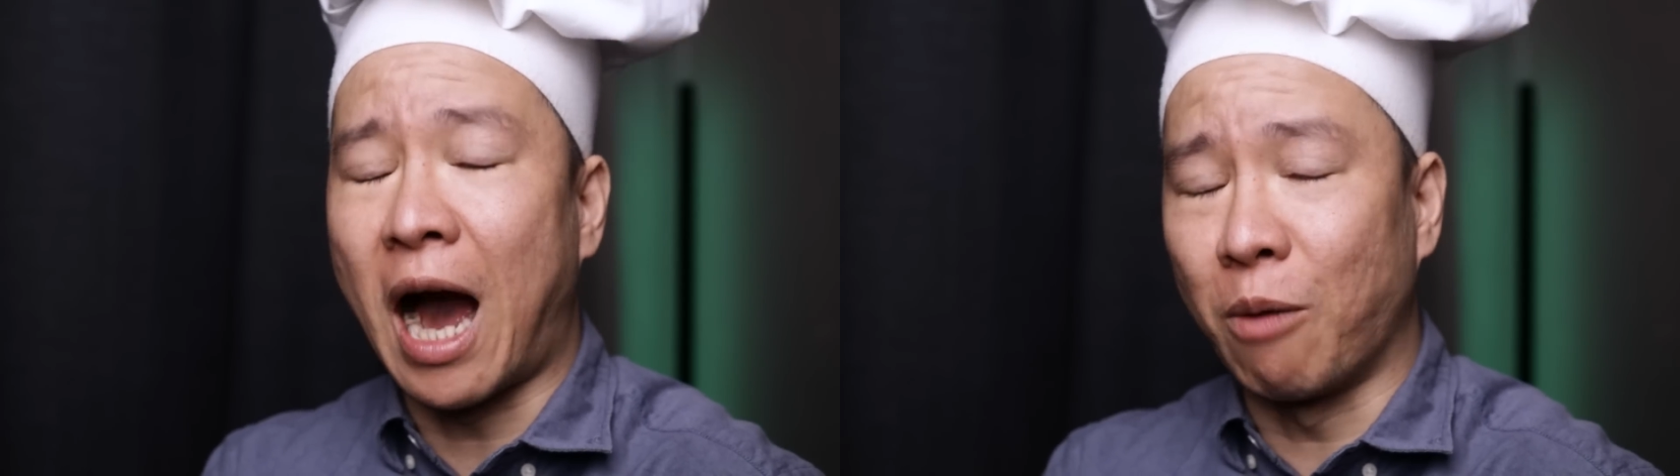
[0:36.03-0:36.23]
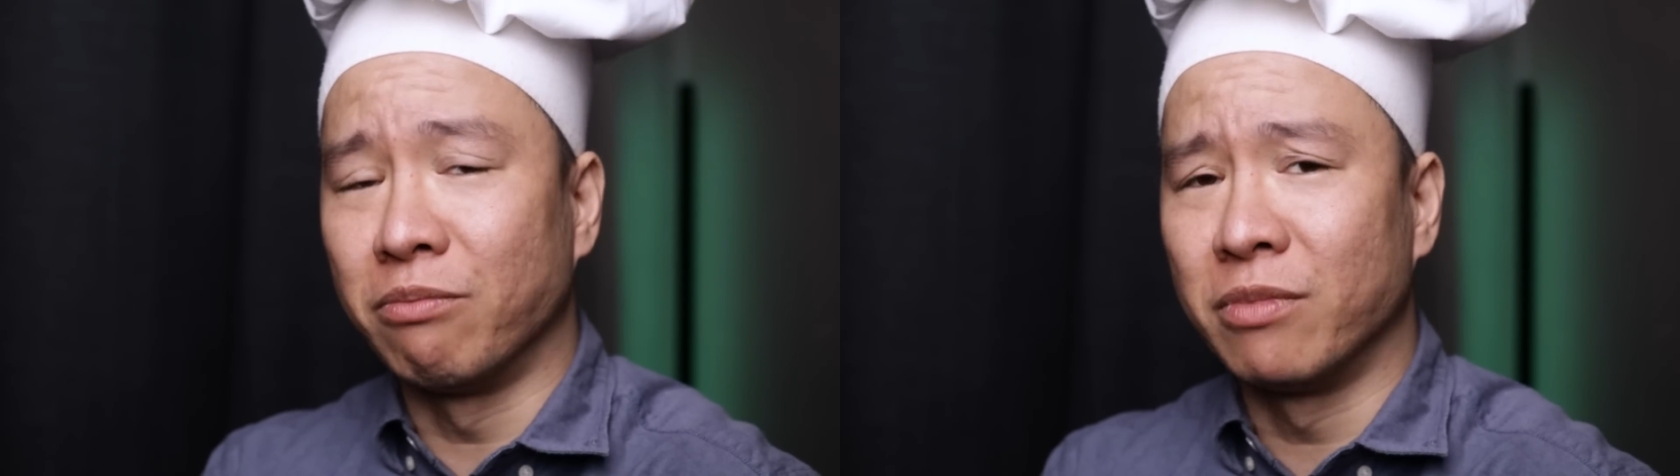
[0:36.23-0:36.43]

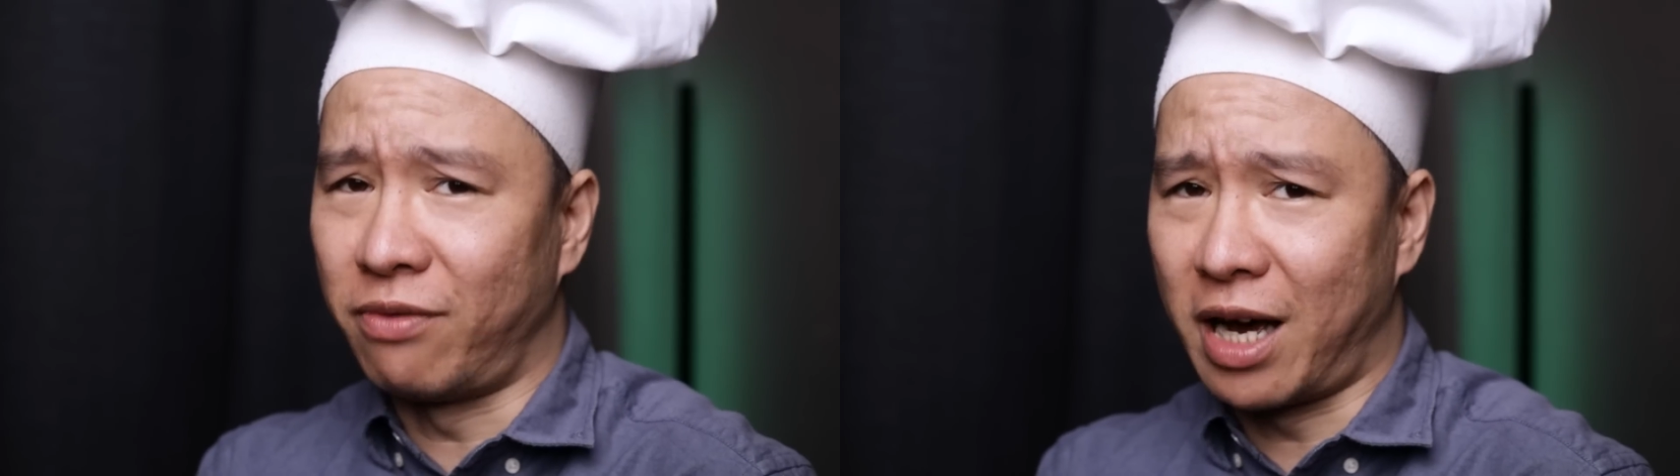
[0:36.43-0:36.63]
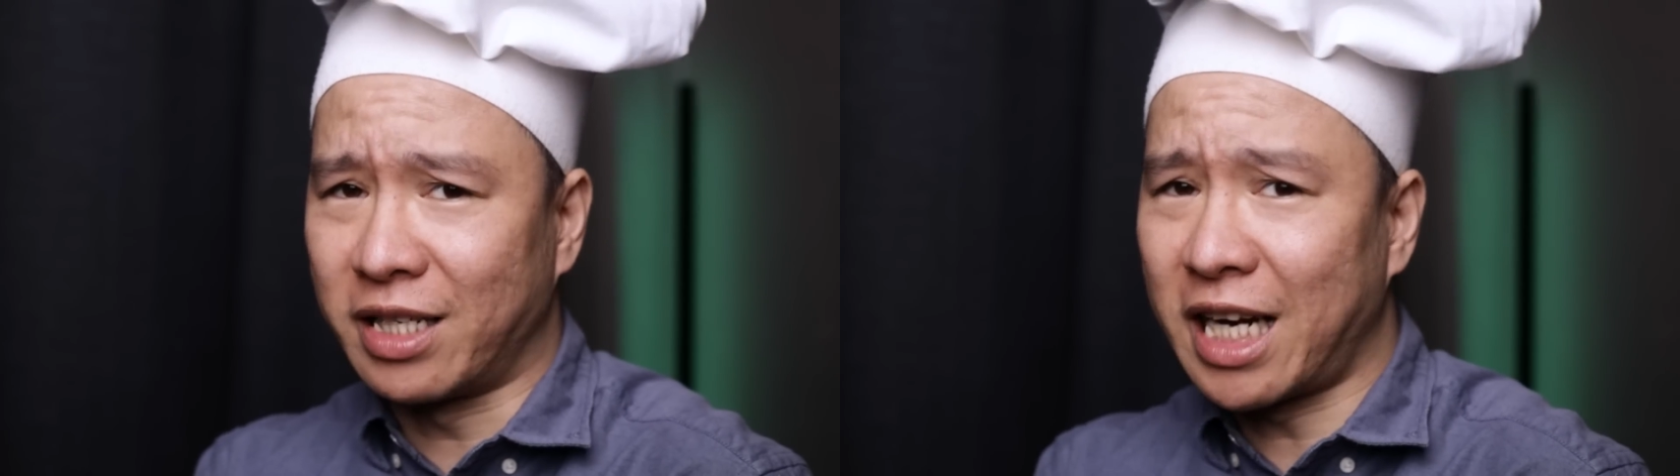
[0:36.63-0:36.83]
học
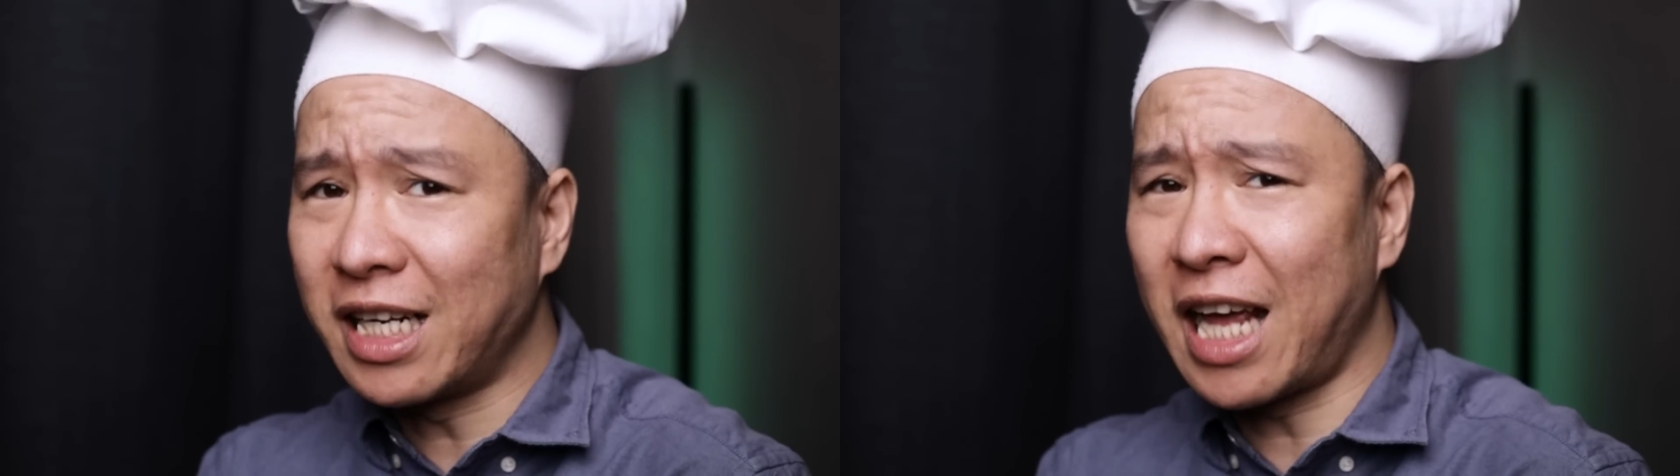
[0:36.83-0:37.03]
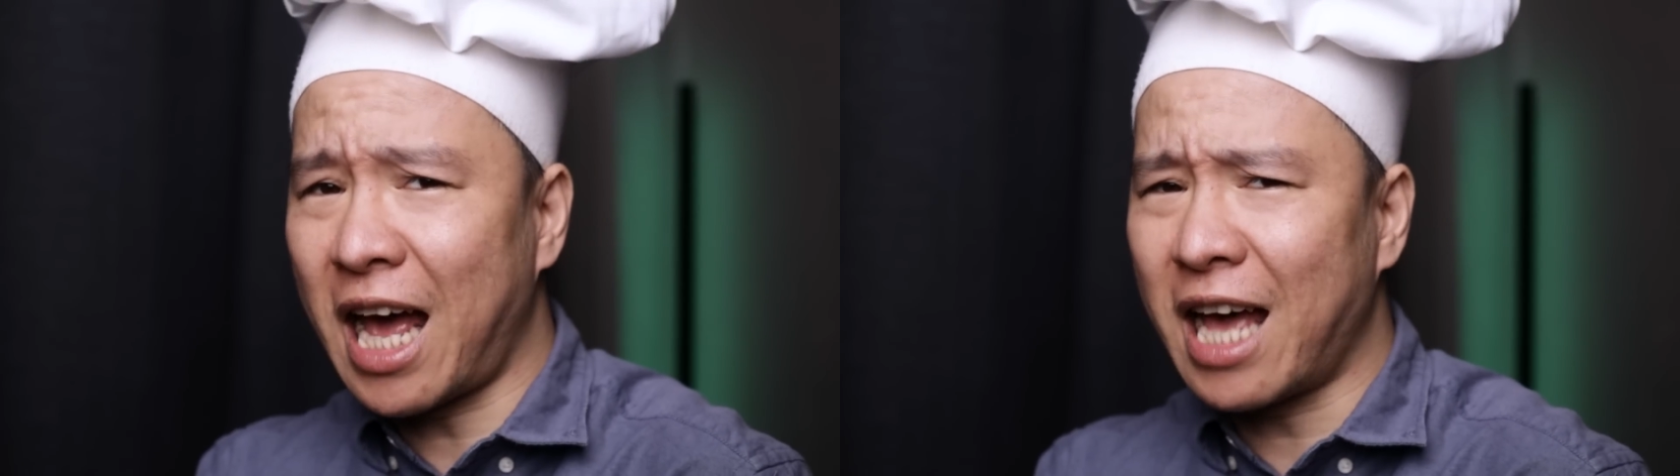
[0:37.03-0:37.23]
và
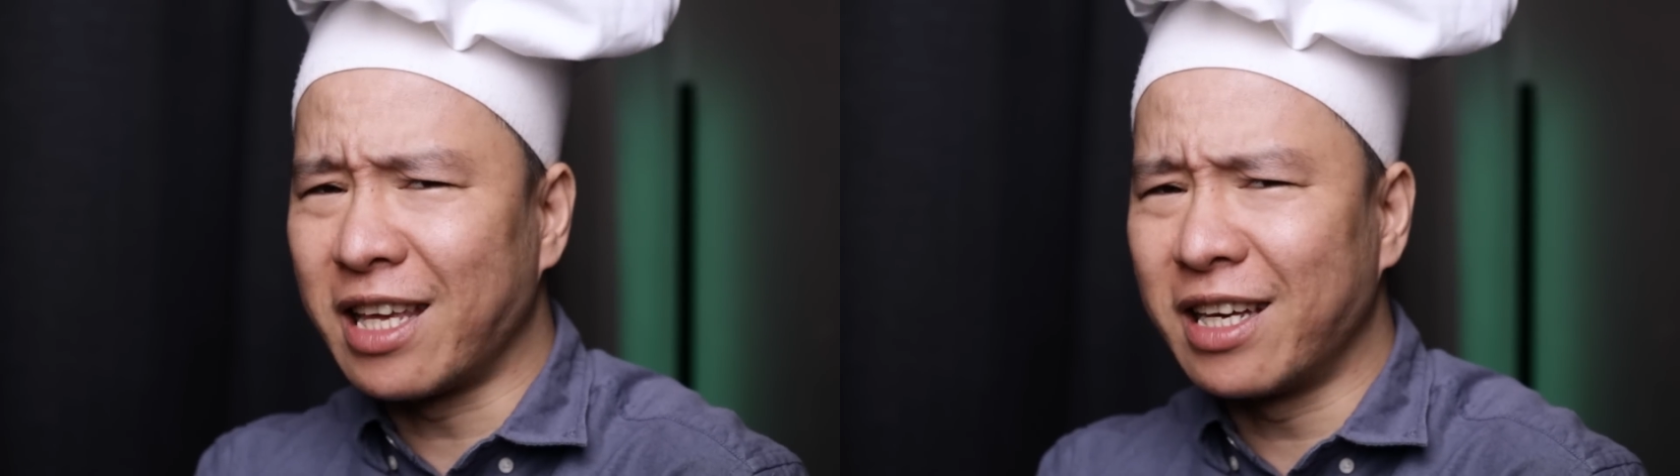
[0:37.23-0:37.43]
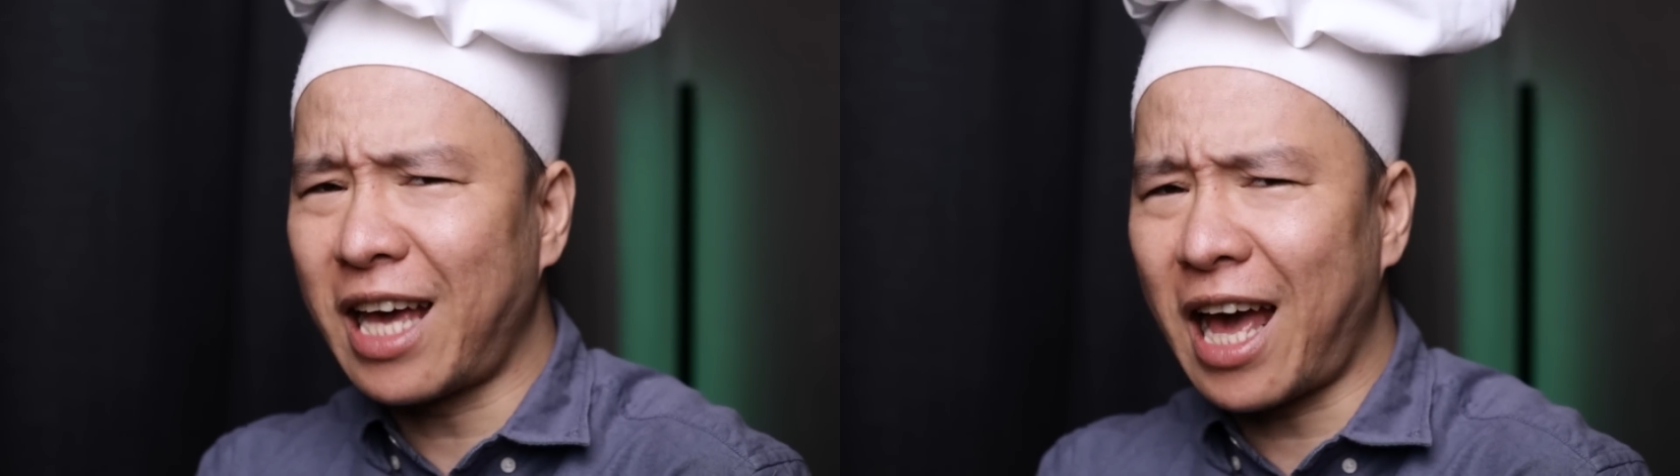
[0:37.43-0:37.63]
tránh ra những